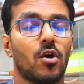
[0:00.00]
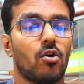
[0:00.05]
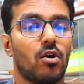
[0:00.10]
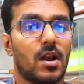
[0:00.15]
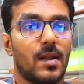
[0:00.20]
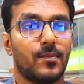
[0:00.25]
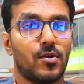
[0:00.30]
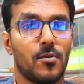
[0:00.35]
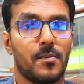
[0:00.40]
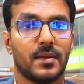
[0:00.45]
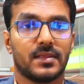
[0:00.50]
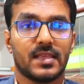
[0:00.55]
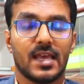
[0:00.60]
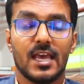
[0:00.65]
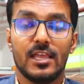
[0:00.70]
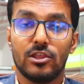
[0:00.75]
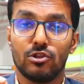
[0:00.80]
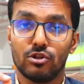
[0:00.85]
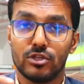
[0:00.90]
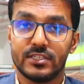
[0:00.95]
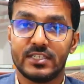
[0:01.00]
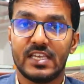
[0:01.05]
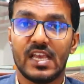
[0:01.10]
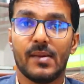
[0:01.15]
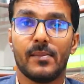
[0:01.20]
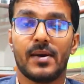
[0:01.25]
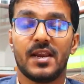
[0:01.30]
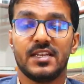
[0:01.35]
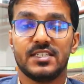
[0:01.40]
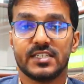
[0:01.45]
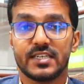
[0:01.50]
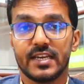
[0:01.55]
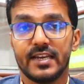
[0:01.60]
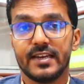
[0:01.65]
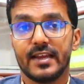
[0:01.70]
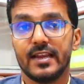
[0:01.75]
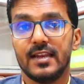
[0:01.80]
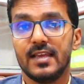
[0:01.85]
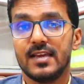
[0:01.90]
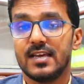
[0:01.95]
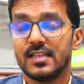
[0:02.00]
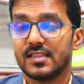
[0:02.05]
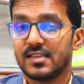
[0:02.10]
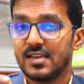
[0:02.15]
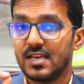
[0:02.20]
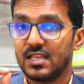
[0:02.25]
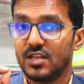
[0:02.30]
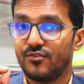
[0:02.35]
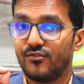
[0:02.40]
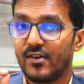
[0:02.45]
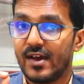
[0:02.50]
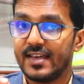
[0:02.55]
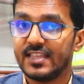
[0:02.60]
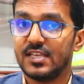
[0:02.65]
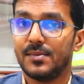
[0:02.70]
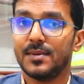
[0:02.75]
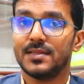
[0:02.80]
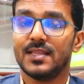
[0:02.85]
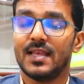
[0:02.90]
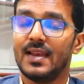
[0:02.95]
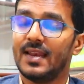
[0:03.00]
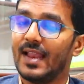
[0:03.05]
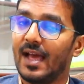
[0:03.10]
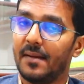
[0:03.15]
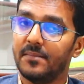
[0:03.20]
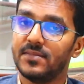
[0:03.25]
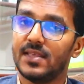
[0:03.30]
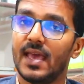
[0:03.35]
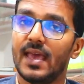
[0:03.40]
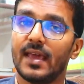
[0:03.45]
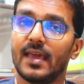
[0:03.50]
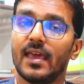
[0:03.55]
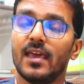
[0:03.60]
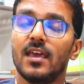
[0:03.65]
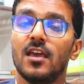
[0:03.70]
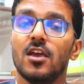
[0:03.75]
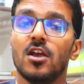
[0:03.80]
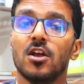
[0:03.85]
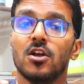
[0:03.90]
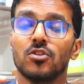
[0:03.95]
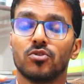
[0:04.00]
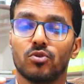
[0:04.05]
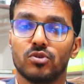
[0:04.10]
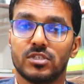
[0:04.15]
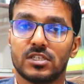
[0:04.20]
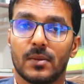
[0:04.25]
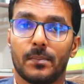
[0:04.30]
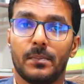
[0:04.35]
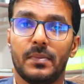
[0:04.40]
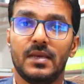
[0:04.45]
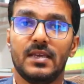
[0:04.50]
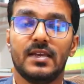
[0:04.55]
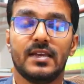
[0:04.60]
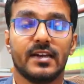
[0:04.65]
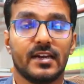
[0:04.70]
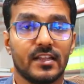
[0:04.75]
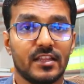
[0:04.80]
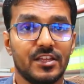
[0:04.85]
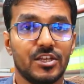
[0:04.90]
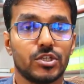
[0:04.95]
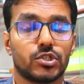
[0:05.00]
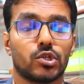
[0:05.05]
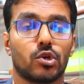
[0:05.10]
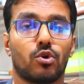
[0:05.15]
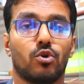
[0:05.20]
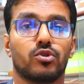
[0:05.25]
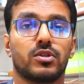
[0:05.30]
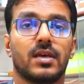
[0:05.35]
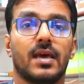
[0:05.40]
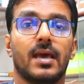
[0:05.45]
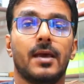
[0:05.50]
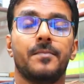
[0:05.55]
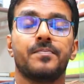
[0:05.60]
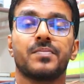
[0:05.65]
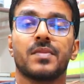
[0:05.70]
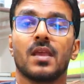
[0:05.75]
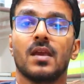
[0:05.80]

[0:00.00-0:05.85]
और आपको पता है तुलसी हमारे शरीर के लिए कितनी ज़्यादा फायदेमंद है लाभदायक है तो जब भी किडनी स्टोन होता है